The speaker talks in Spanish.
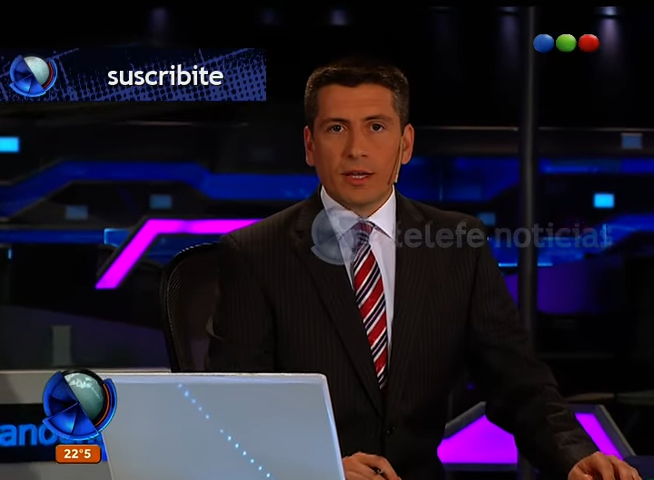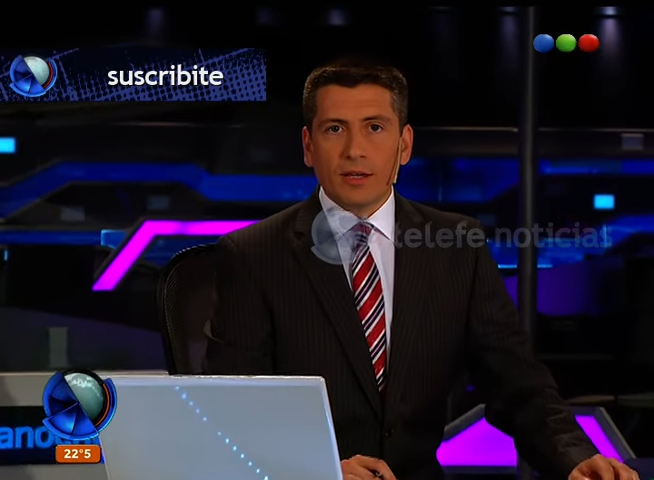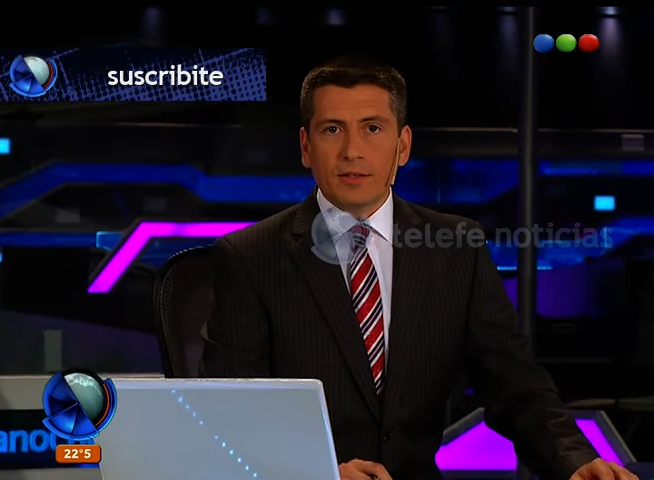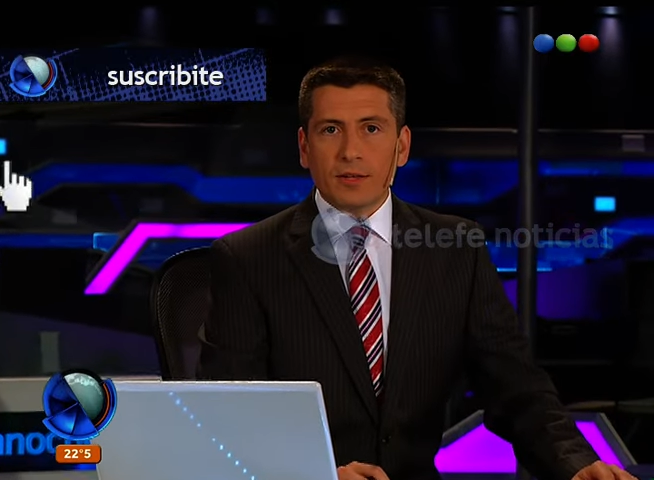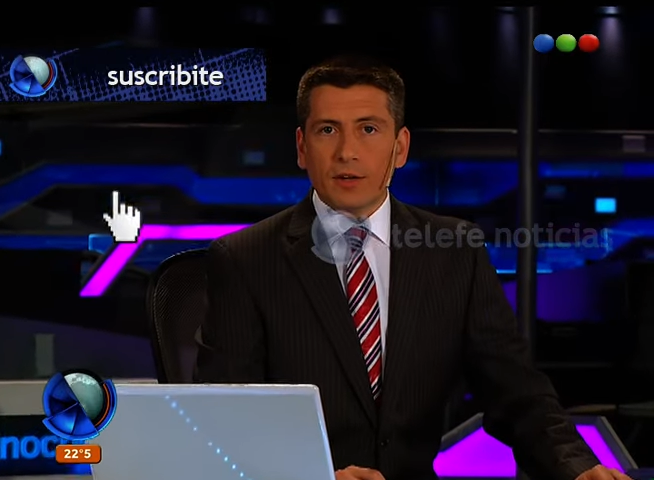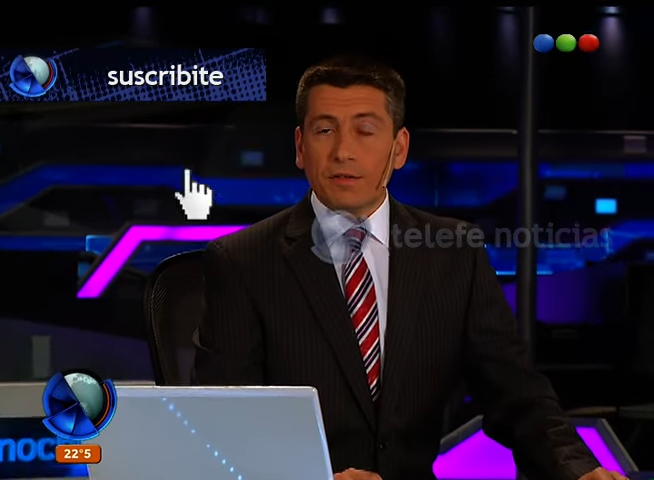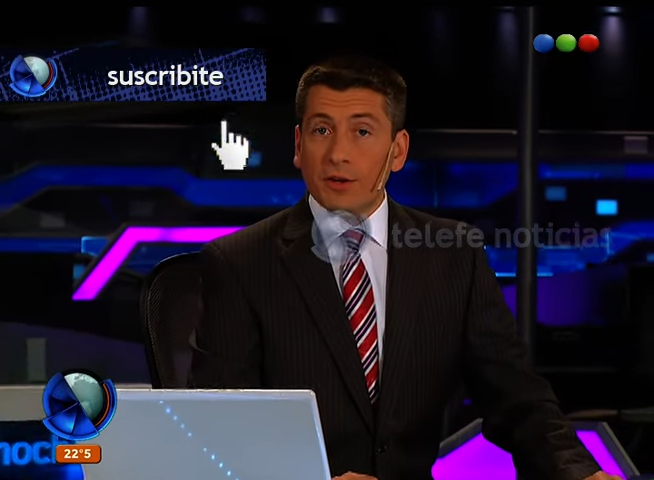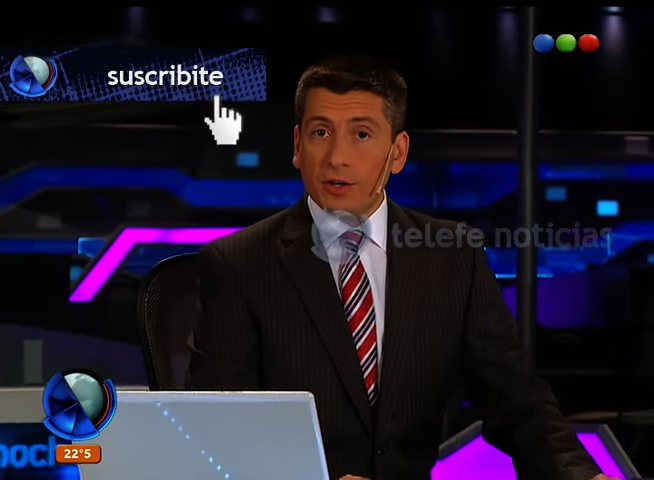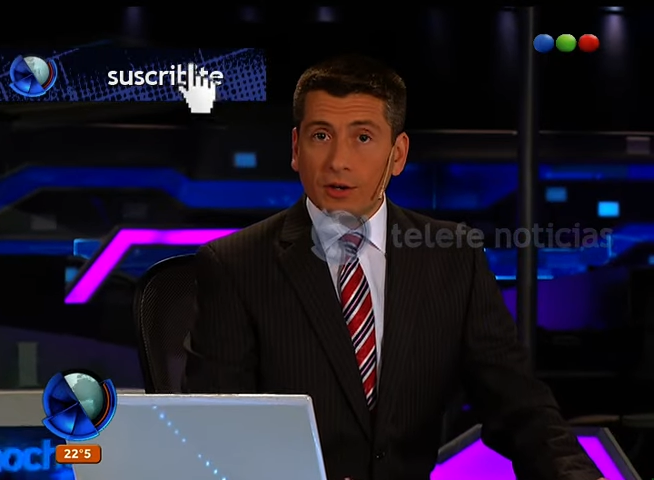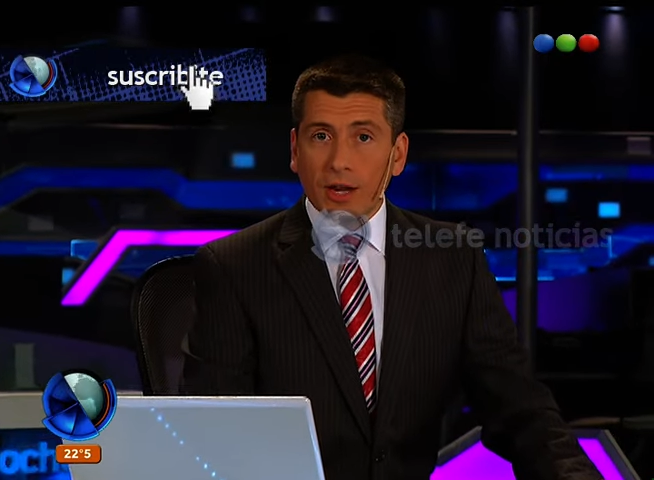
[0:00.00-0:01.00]
quien se
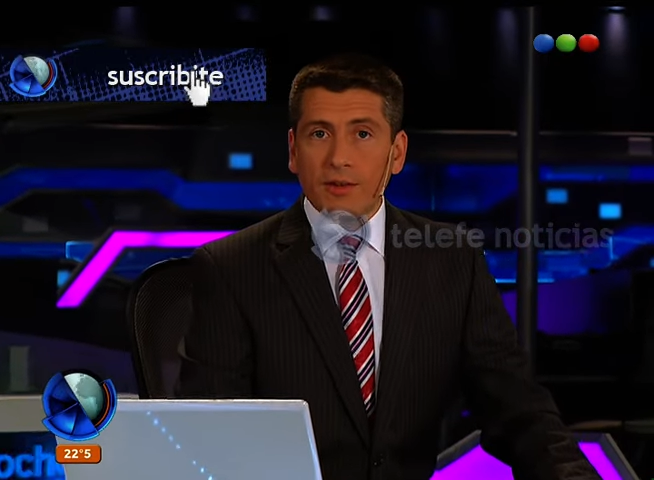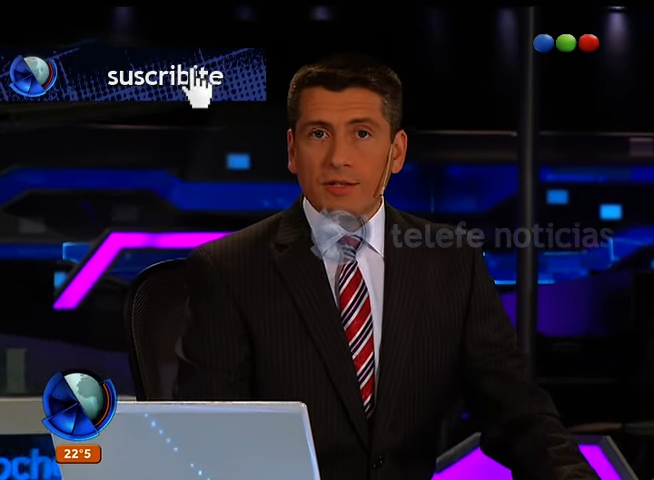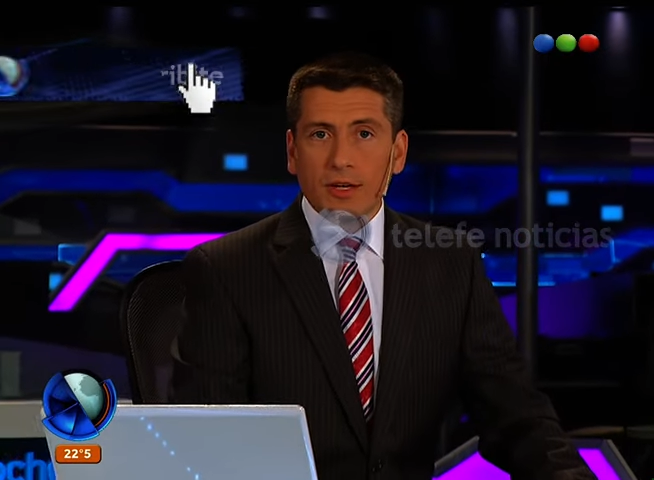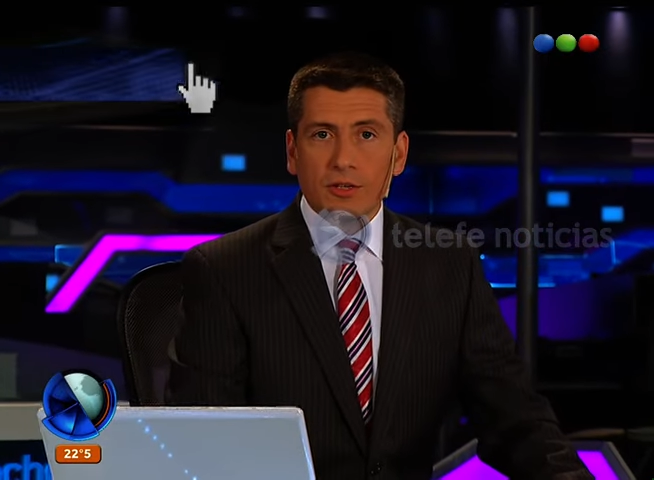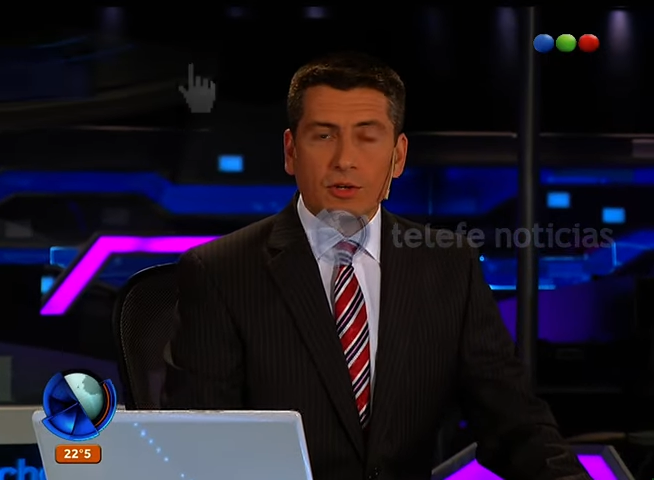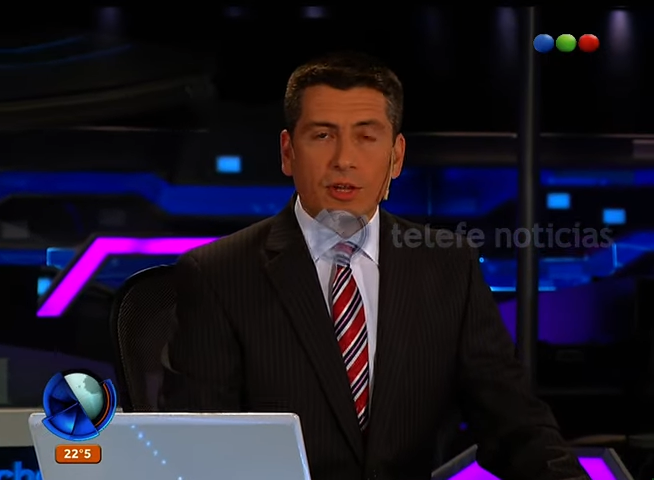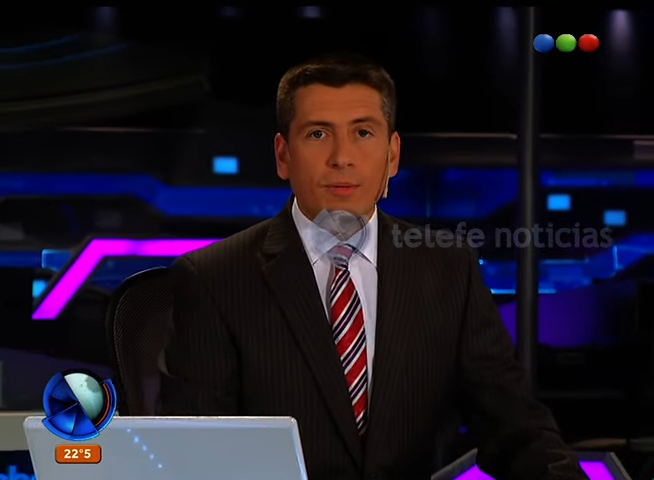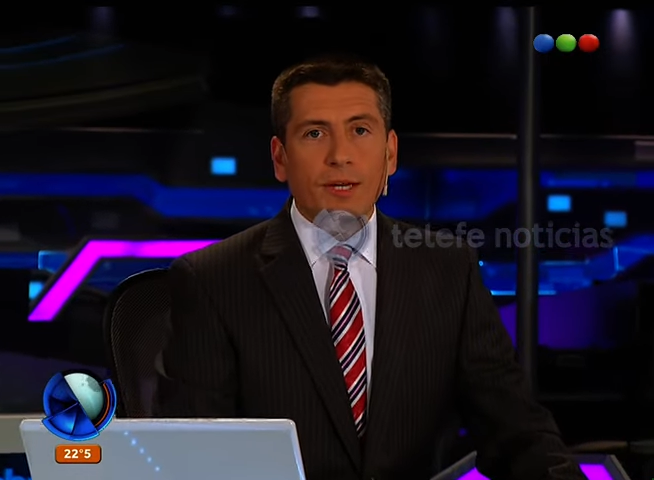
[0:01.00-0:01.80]
refirió a las designaciones de